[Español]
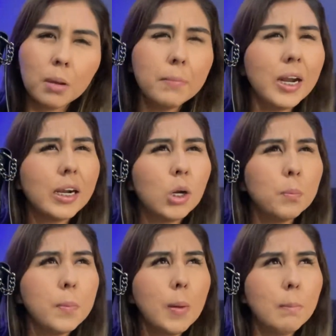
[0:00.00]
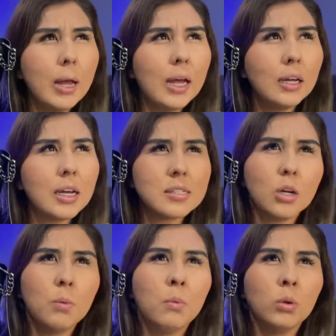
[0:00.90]
me la regaló mi mamá
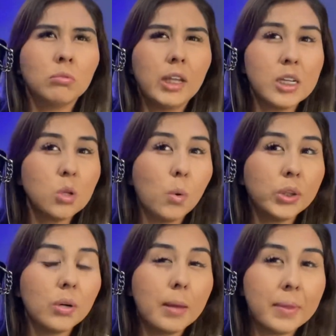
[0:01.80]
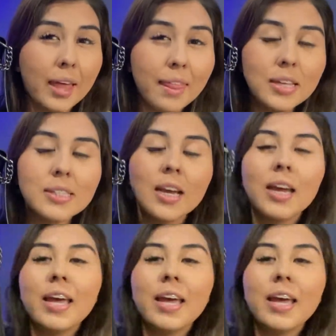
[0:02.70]
hace como tres o cuatro navidades.